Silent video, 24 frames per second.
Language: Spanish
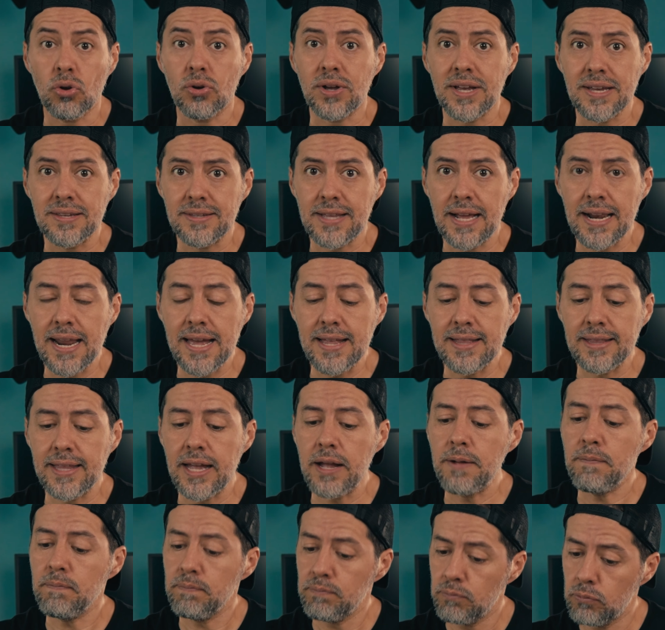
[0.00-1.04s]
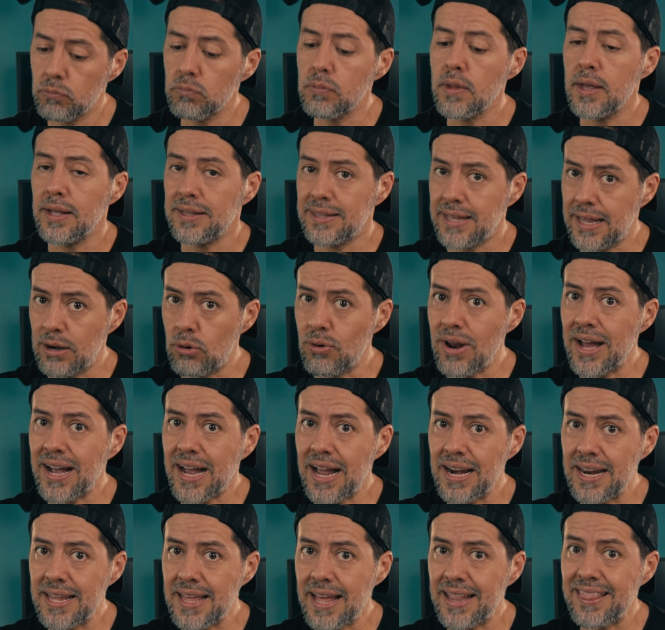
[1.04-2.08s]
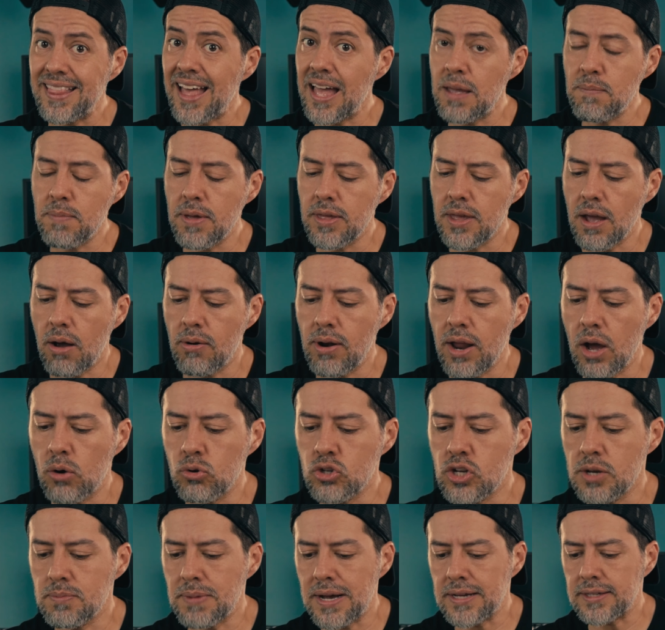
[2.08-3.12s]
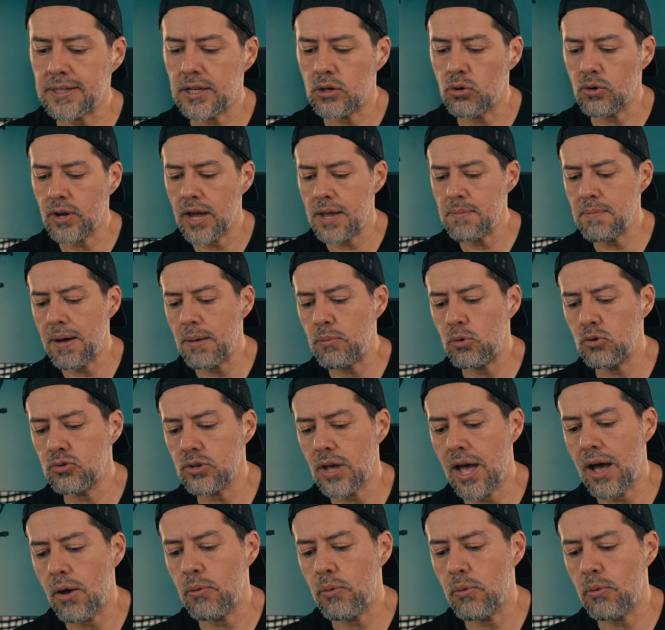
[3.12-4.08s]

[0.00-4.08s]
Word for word: Aunque este lente tiene una calidad nada invidiable a un G-Master. Ok, vamos a